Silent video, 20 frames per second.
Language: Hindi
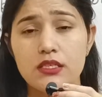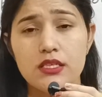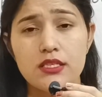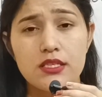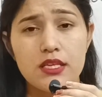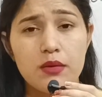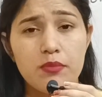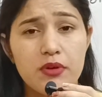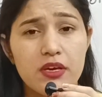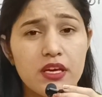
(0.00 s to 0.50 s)

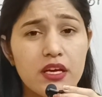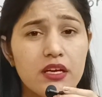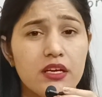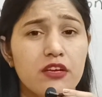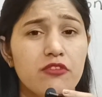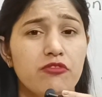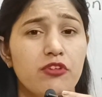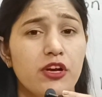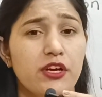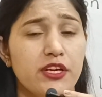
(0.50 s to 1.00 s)
जिसकी भी
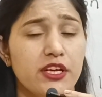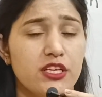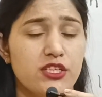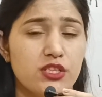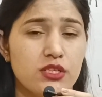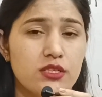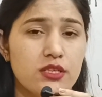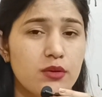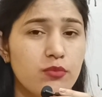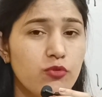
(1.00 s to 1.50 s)
किडनी
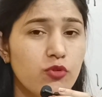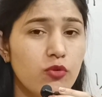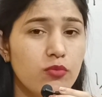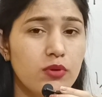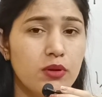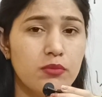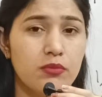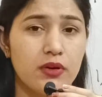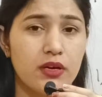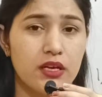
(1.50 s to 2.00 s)
फिल्ट्रेशन की
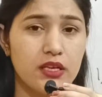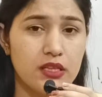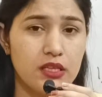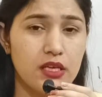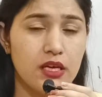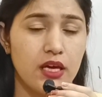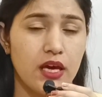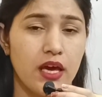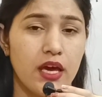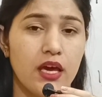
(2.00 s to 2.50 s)
प्रॉब्लम
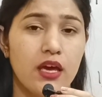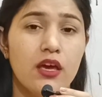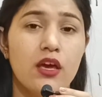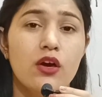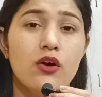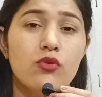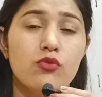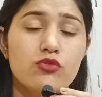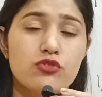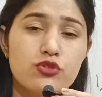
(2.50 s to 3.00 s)
करती है
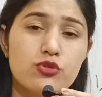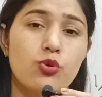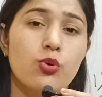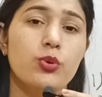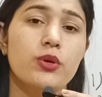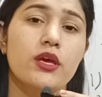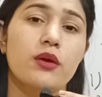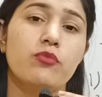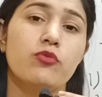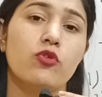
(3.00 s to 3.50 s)
उसको
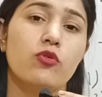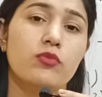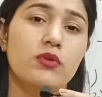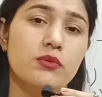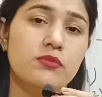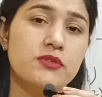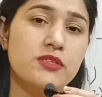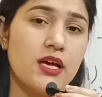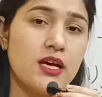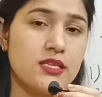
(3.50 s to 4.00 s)
ये
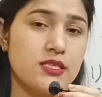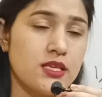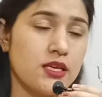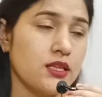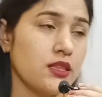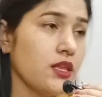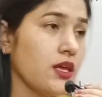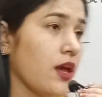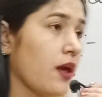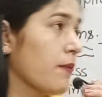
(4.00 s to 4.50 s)
प्रॉब्लम्स आ
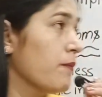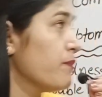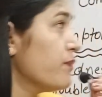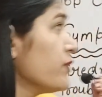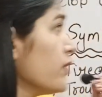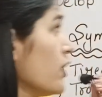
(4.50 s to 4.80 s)
सकती हैं